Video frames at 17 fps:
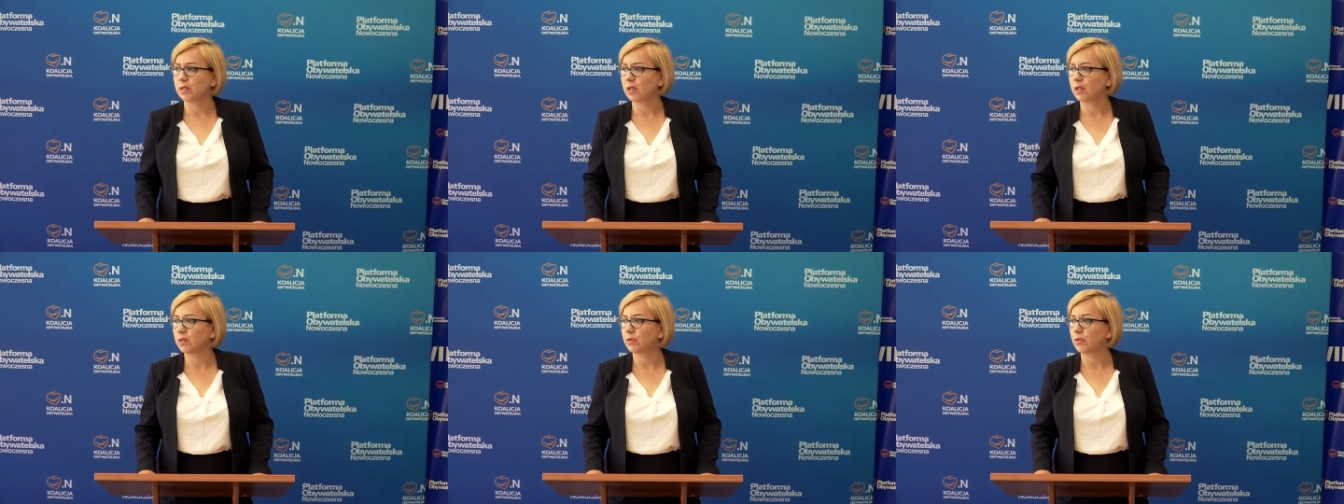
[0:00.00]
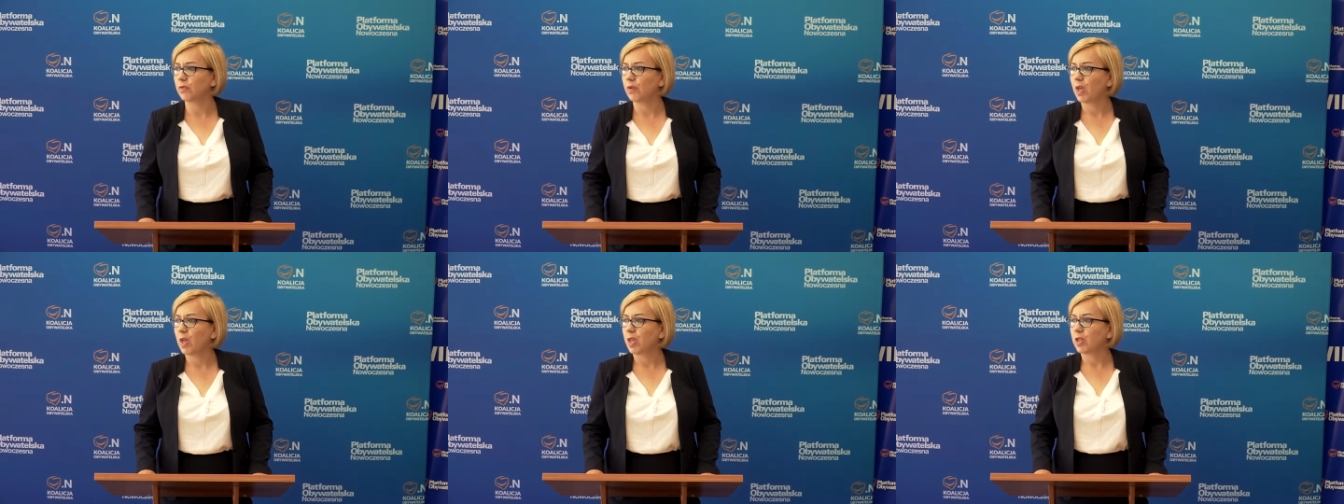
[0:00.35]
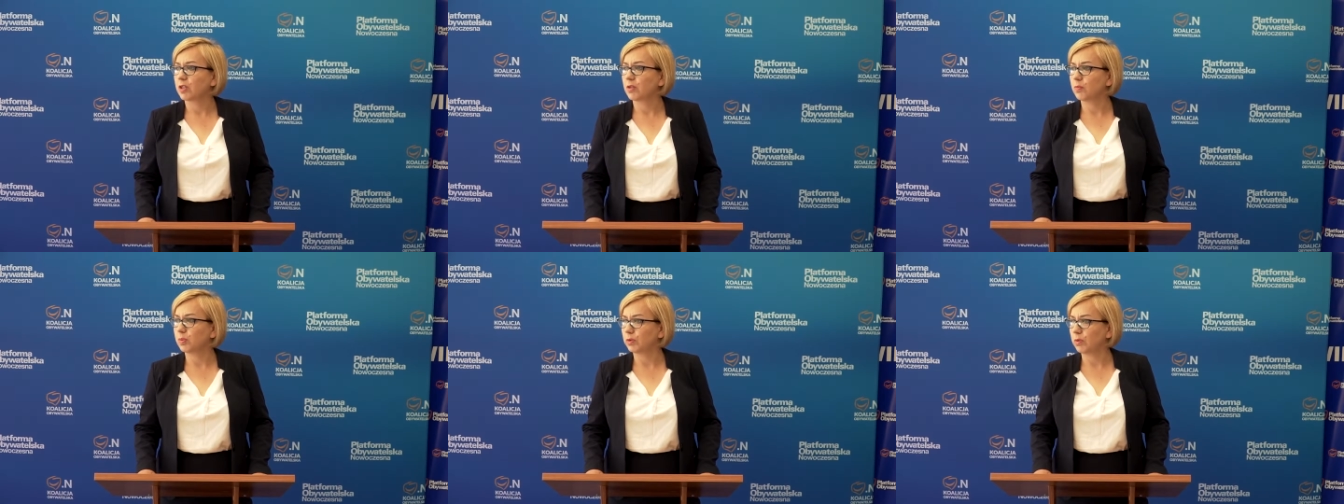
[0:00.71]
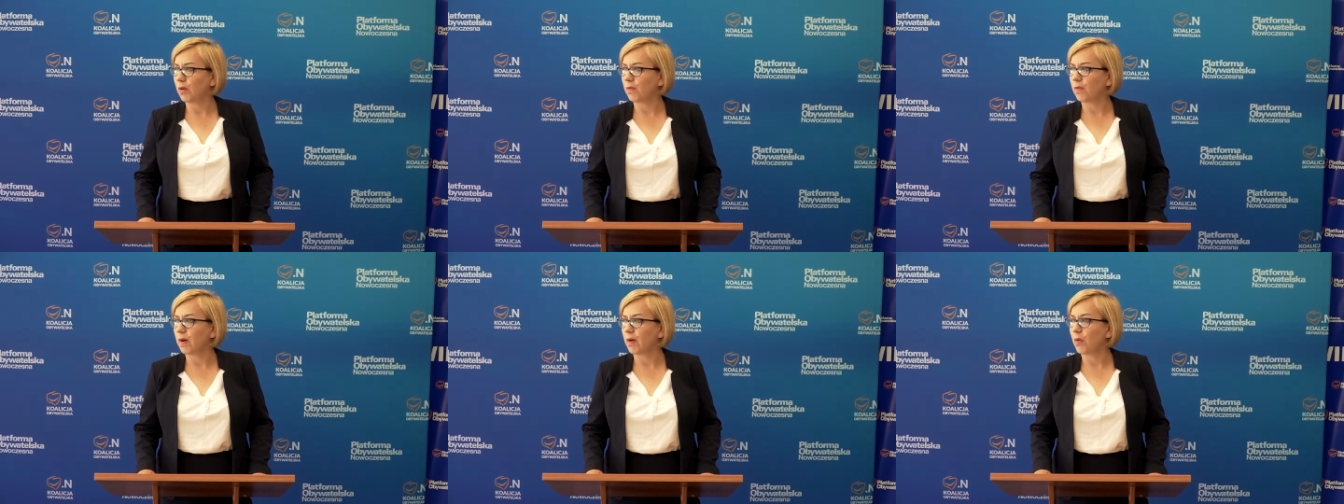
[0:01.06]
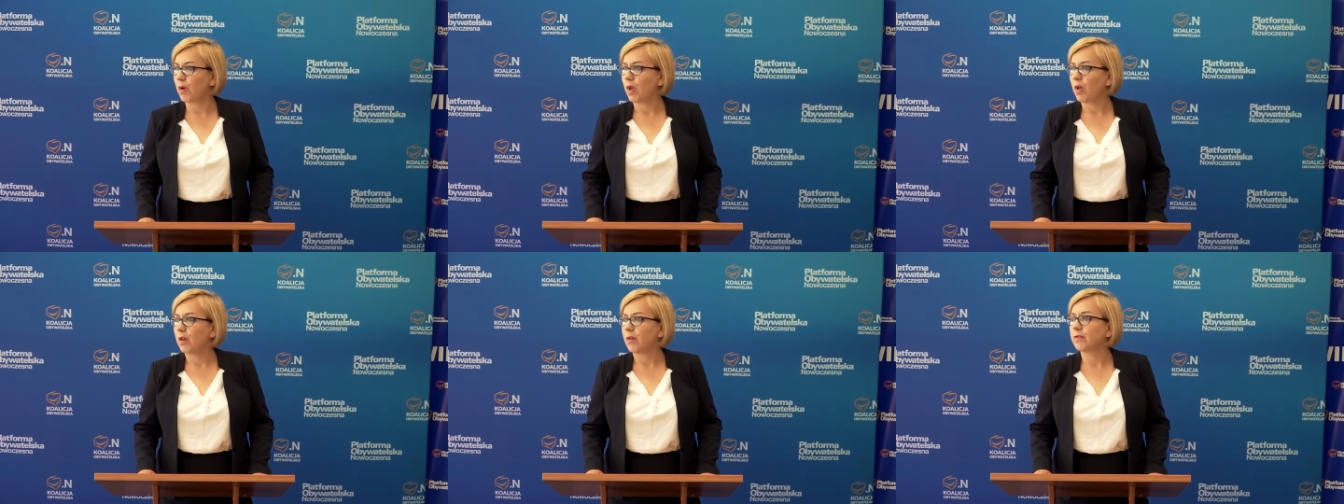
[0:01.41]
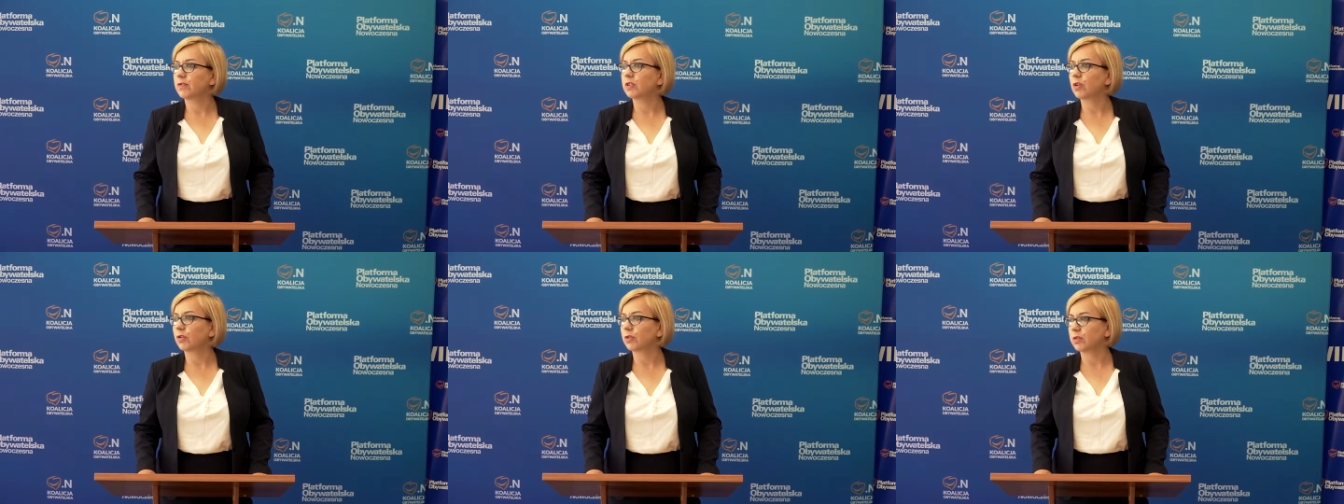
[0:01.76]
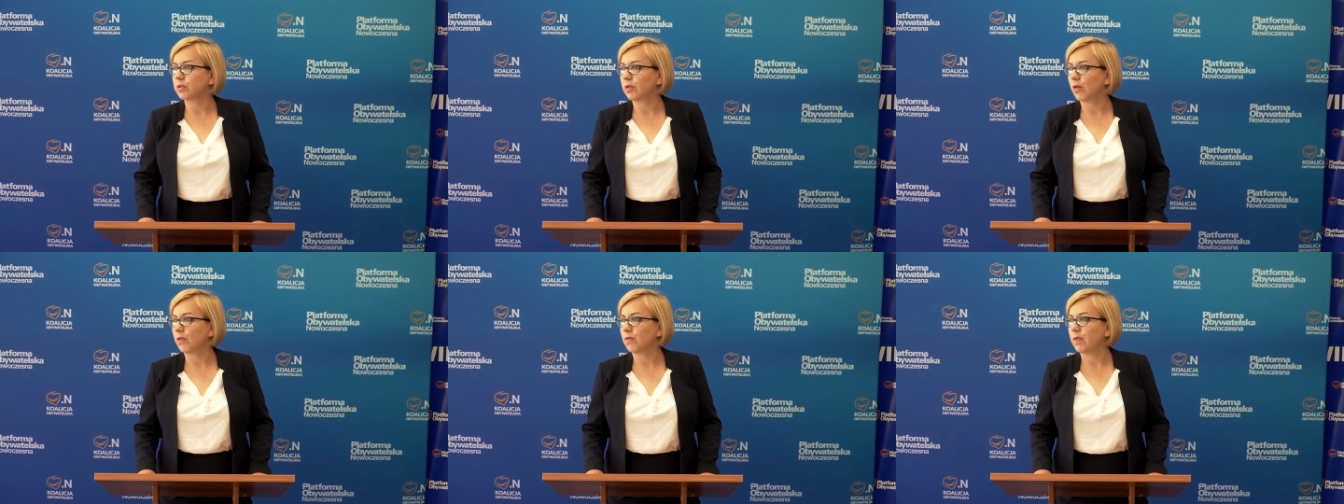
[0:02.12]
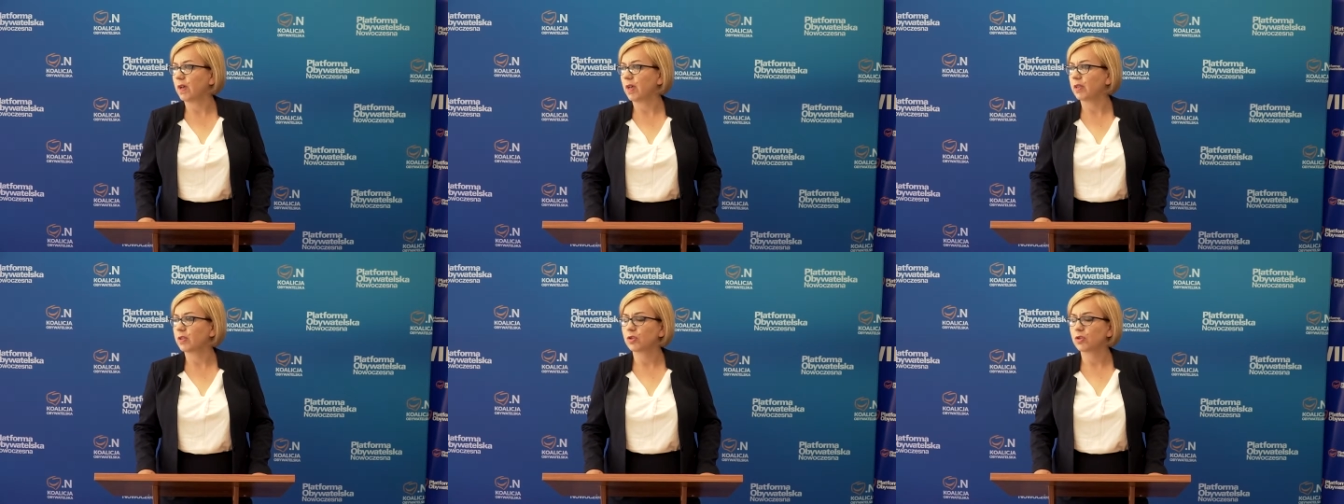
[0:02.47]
terenów zbudował wzorcowe